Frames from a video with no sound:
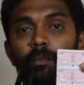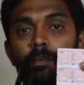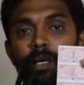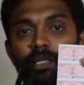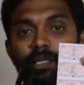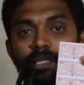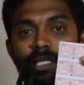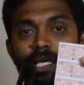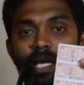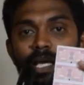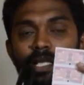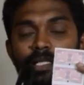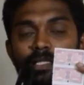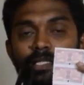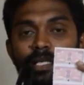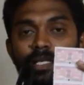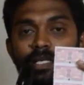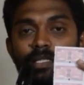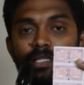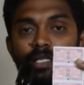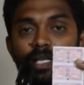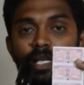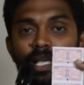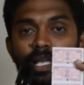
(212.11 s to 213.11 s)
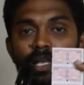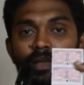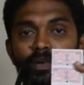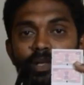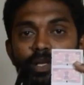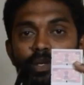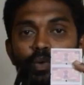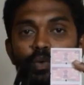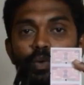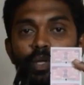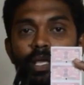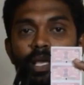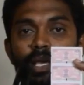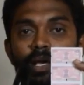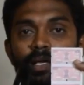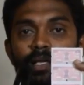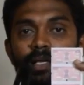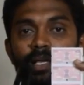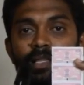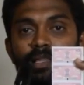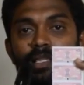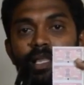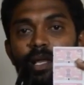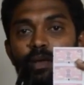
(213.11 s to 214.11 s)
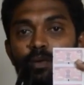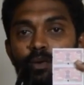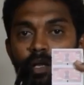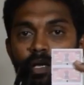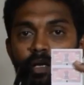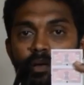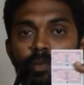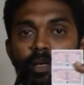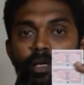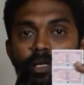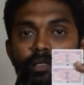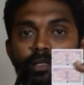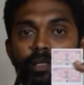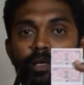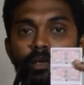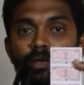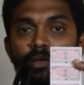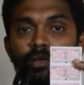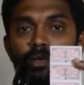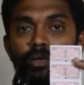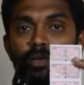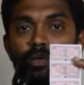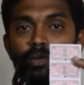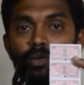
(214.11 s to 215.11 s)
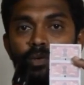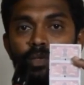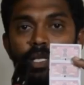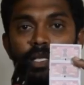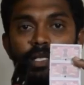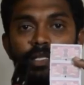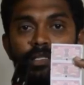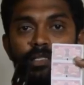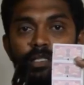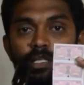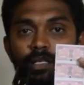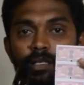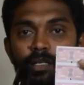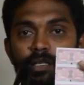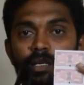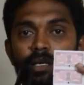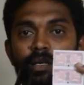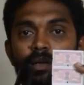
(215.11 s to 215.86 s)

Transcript: மத்திய அரசாங்கத்துக்கு கீழே வரக்கூடிய எந்த அலுவலகமாக இருந்தாலும் உதாரணத்துக்கு